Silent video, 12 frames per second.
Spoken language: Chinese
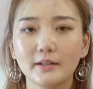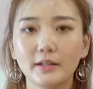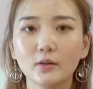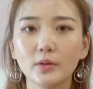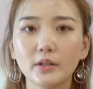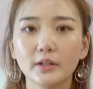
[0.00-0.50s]

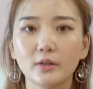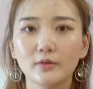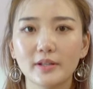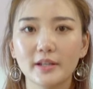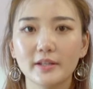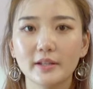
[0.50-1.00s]
离婚理
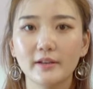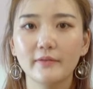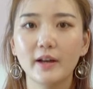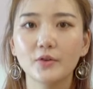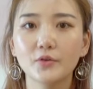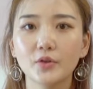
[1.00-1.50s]
由千千
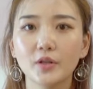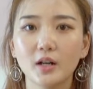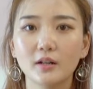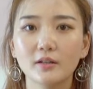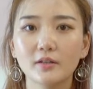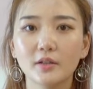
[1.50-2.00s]
万，最
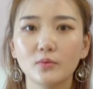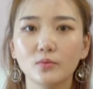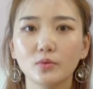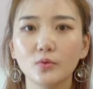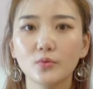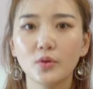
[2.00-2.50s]
让人深
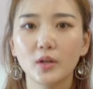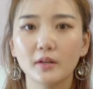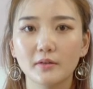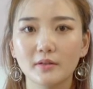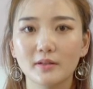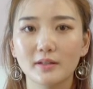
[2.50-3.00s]
恶痛绝
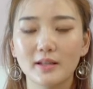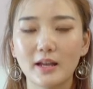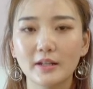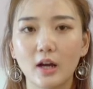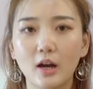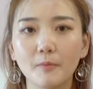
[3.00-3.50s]
的是这
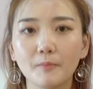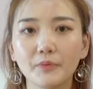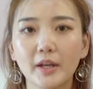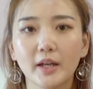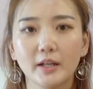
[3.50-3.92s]
三条。